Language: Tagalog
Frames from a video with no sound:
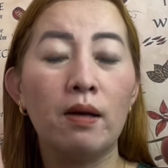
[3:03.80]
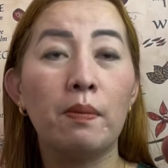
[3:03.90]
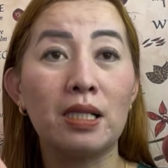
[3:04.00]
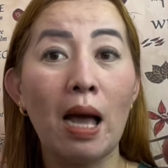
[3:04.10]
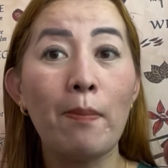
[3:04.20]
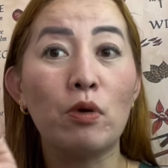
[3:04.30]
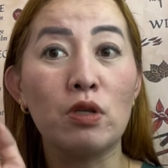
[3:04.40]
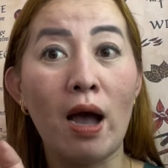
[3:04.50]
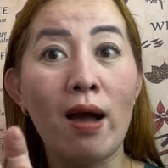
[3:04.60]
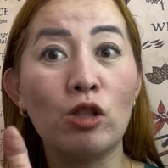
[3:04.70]
Pagtapos
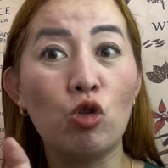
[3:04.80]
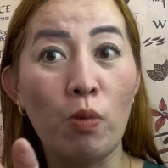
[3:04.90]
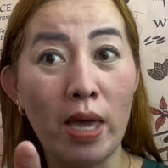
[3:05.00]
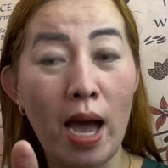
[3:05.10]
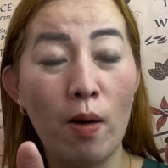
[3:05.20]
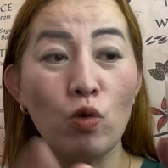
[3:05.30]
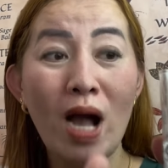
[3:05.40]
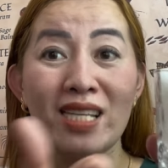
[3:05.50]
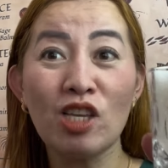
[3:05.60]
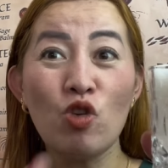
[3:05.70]
kakatumaya.
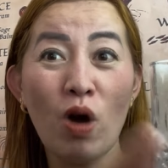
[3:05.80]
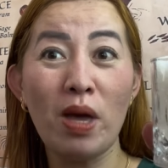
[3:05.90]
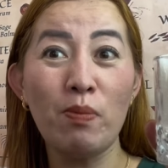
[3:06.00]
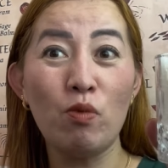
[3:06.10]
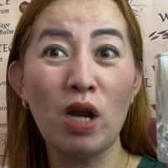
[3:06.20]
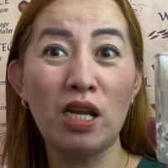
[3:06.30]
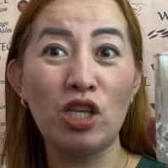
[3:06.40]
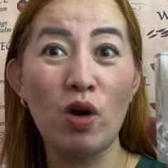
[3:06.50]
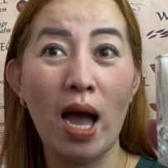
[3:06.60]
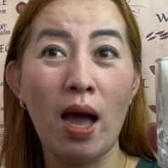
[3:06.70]
Ugasan nyo yung kamay muna
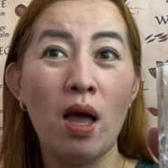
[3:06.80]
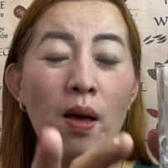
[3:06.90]
ninyo ha.